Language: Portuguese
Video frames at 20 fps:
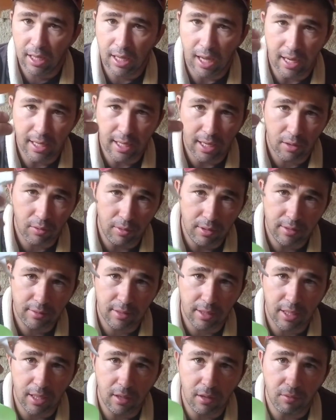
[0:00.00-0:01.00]
Aí é com
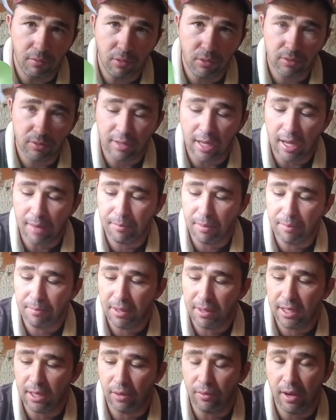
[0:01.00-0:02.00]
isso aqui que eu vou usar para
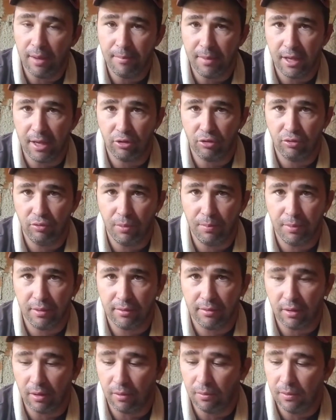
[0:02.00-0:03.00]
aplicar o remédio, viu
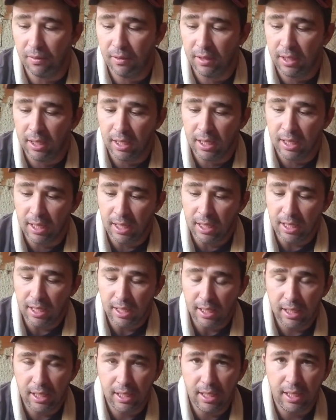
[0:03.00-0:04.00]
pessoal?
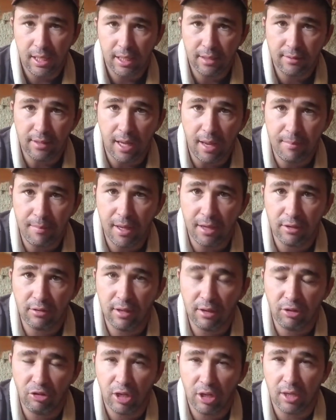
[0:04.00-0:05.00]
E esse remédio,
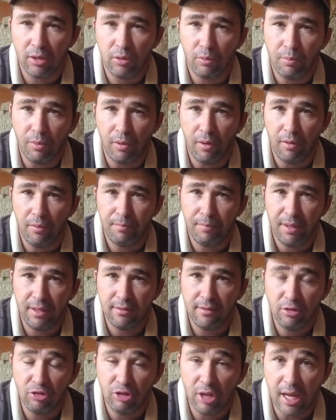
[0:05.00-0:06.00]
você chega no
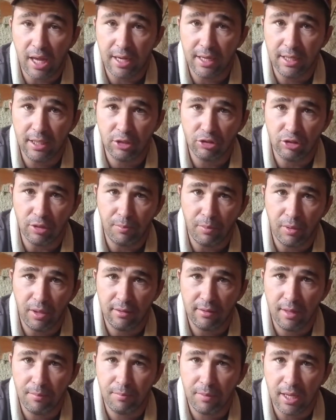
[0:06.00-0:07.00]
pezinho de laranja, por
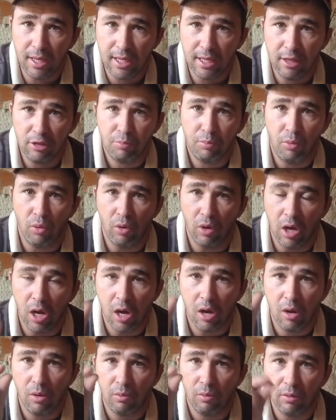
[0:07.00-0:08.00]
exemplo, tem aqueles
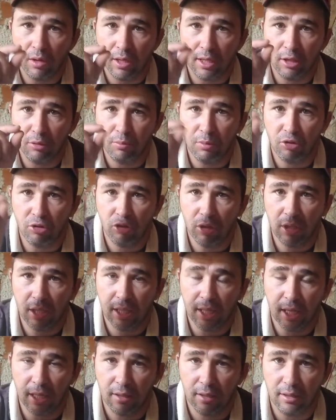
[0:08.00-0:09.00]
purgão, aqueles bichinhos
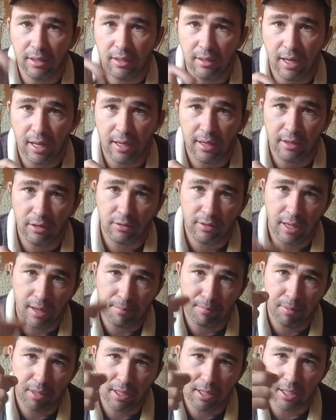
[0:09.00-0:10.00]
que tá dando nas laranjas, você
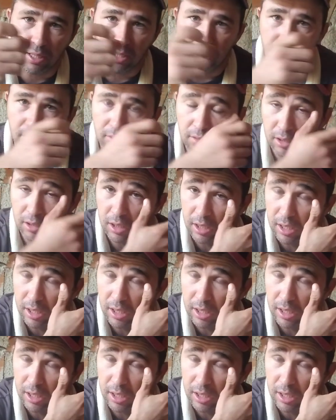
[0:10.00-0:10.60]
aplica ali, ó.